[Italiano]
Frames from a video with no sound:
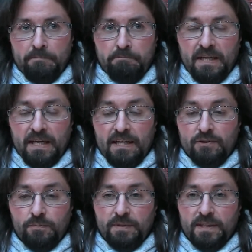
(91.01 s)

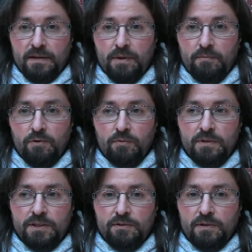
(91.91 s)
Peccato perché abbiamo
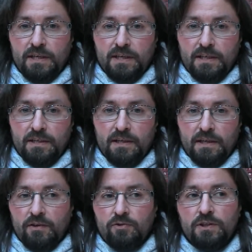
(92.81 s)
commesso delle, delle
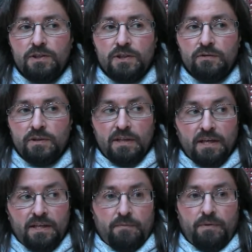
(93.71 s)
grosse
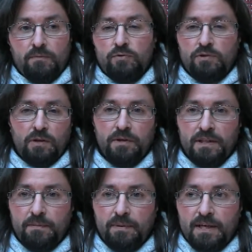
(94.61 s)
ingenuità e abbiamo
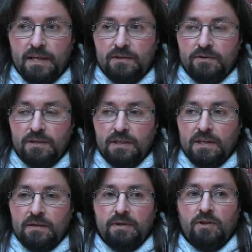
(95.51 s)
giustamente pagato,
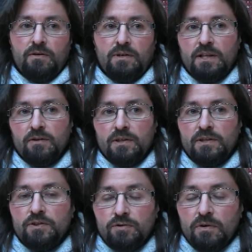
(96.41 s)
però credo che
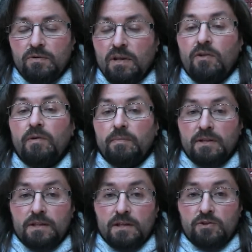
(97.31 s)
ci sono ancora nove
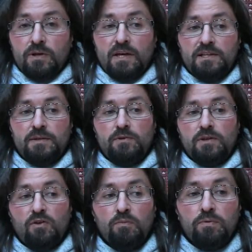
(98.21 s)
partite da giocare, siamo
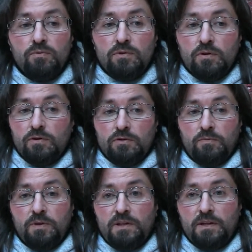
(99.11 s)
dietro a un punto, il nostro
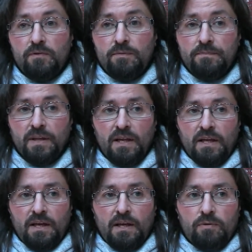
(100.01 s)
obiettivo
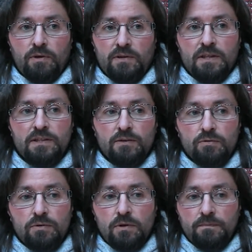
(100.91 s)
è quello
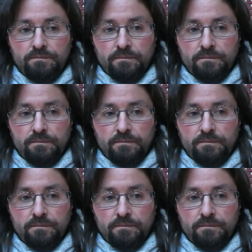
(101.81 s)
innanzitutto